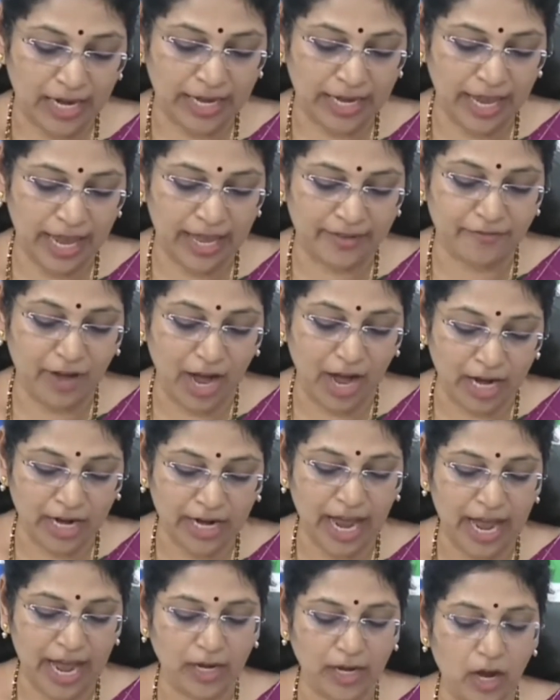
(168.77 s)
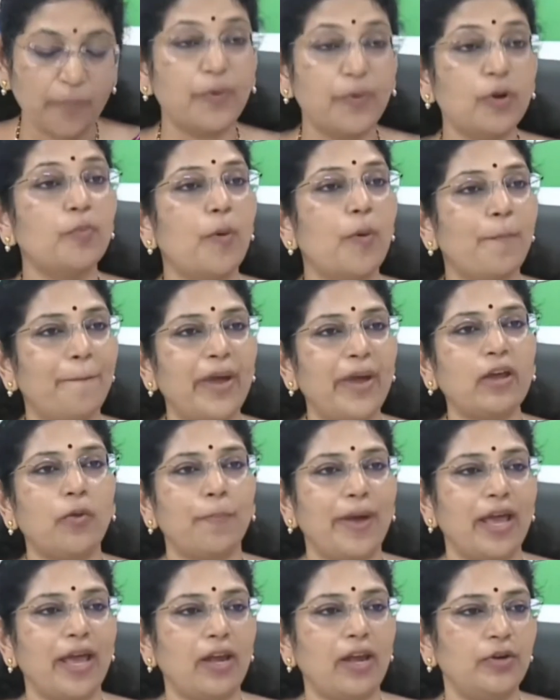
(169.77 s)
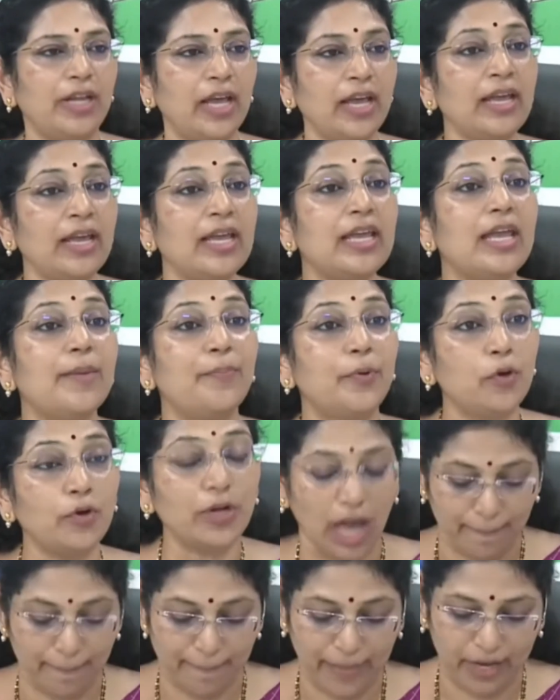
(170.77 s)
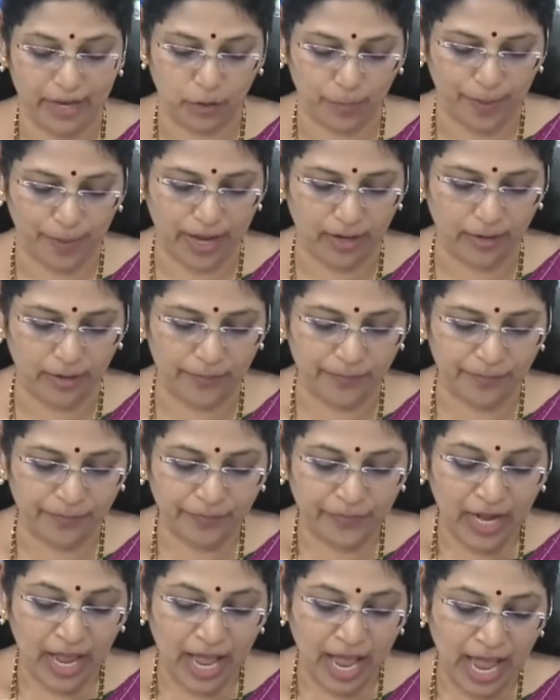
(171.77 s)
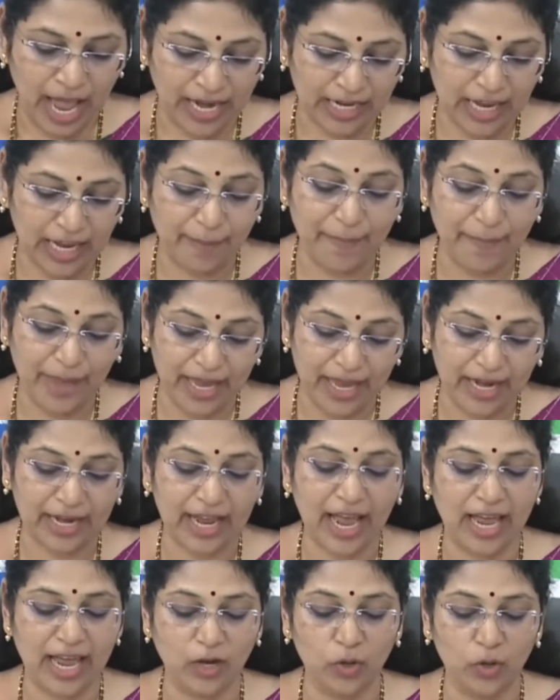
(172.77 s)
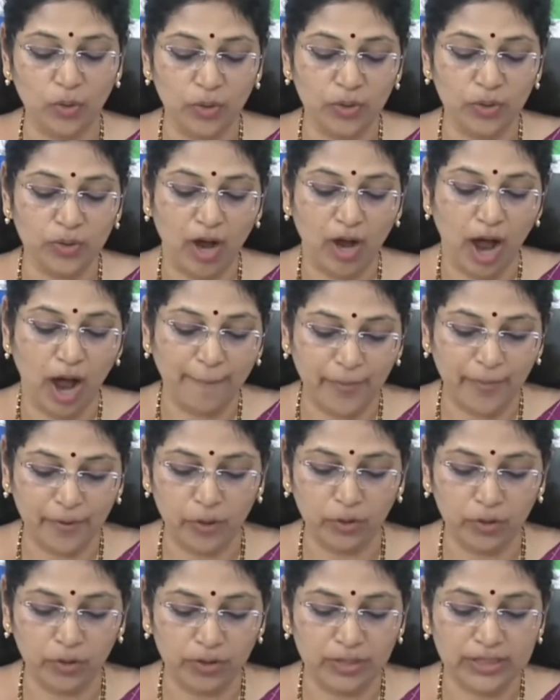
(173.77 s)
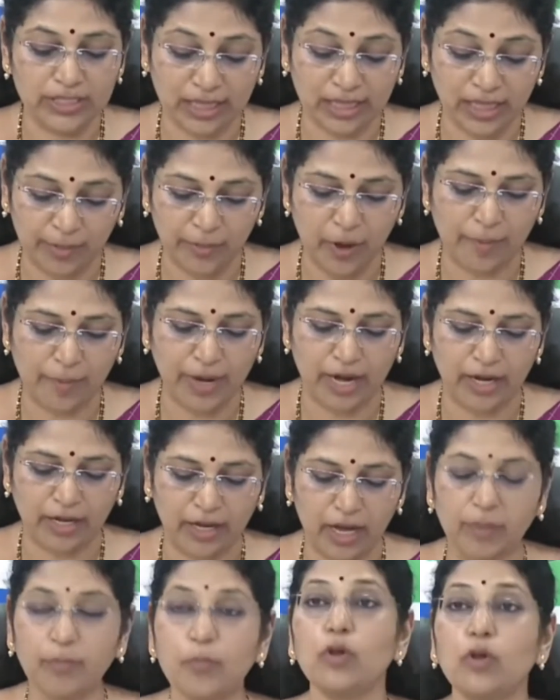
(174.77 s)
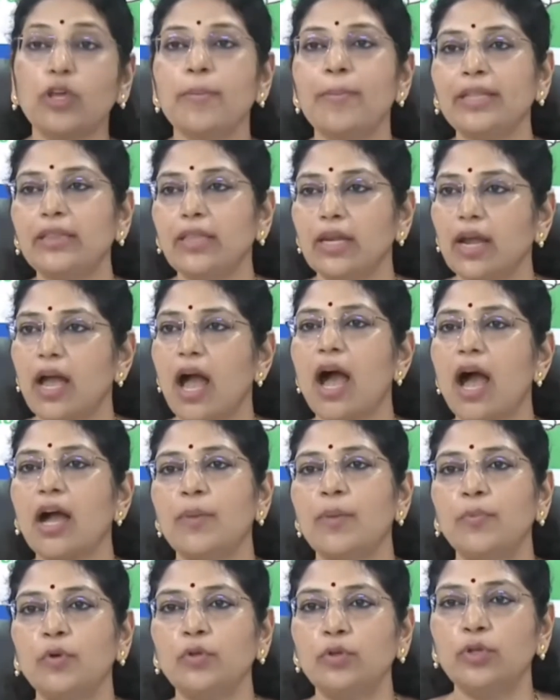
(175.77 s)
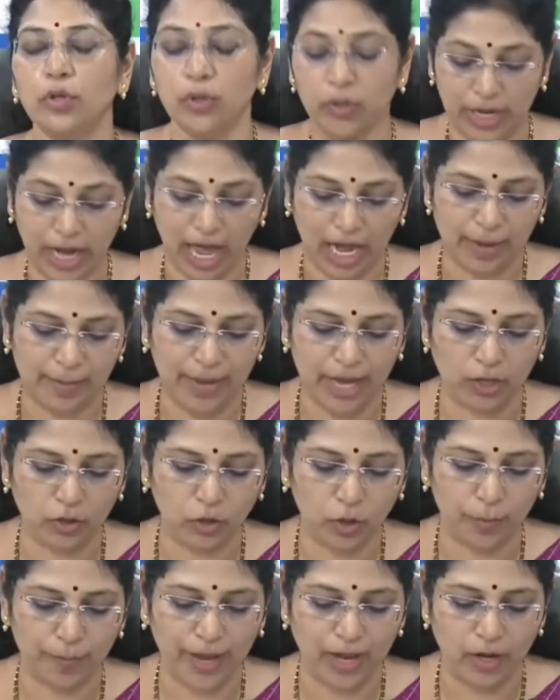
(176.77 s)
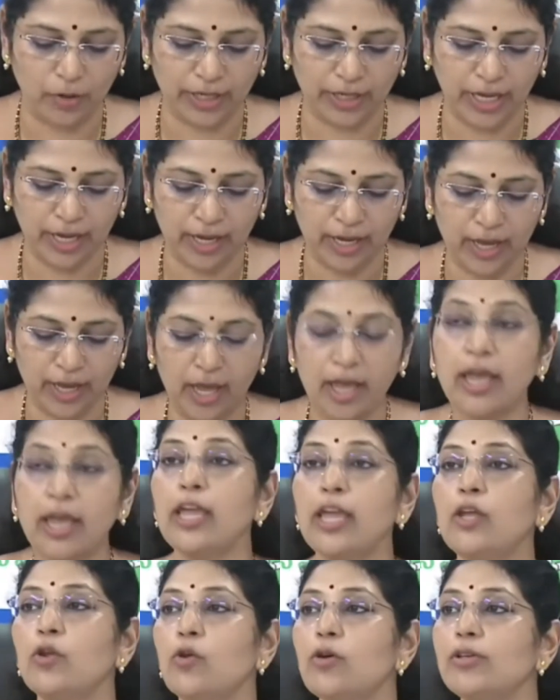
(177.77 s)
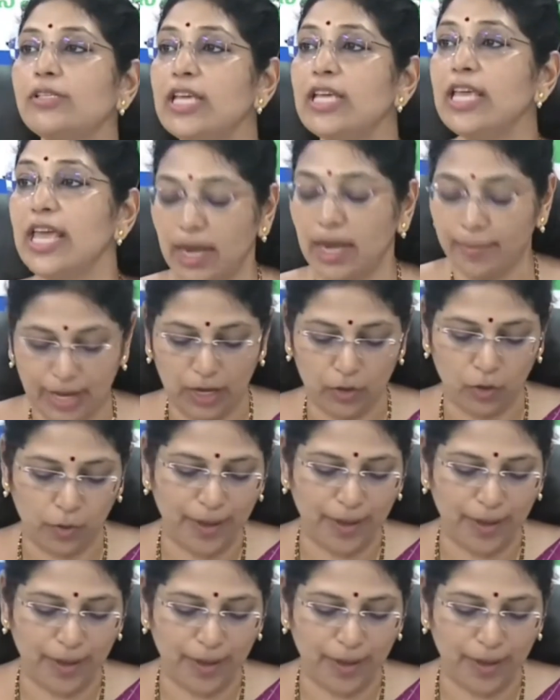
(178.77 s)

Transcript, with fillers: అలాగే వంకాయలు అప్పుడు ముప్పై రూపాయలు ఉంటే ఇప్పుడు డెబ్బై రూపాయలు అలాగే బీరకాయలు అప్పుడు చంద్రబాబు నాయుడు గారు ముఖ్యమంత్రి కాకముందు నలభై ఐదు రూపాయలు ఉంటే ఈరోజు ఎనభై